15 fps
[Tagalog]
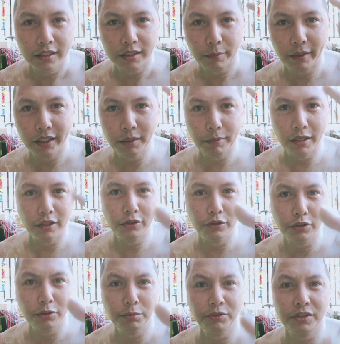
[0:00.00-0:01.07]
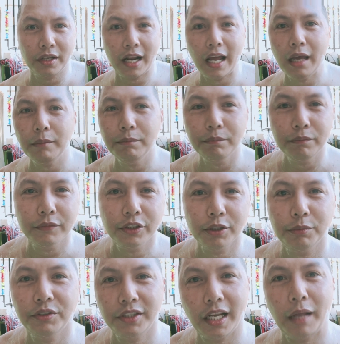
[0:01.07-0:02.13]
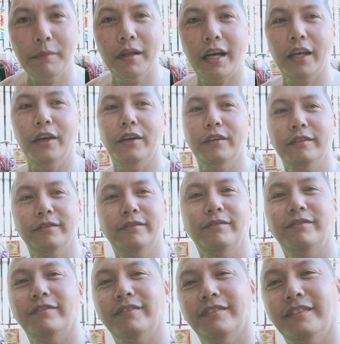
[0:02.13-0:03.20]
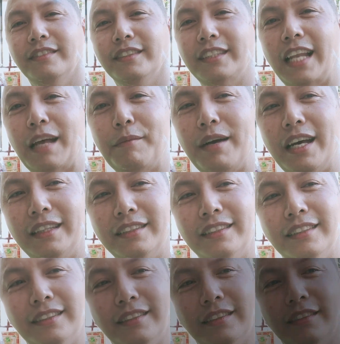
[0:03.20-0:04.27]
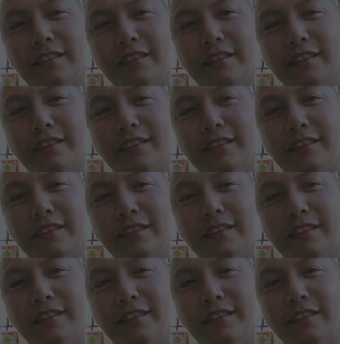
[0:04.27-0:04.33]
sa mga hindi pa nagsusubscribe, subscribe na kayo. Salamat!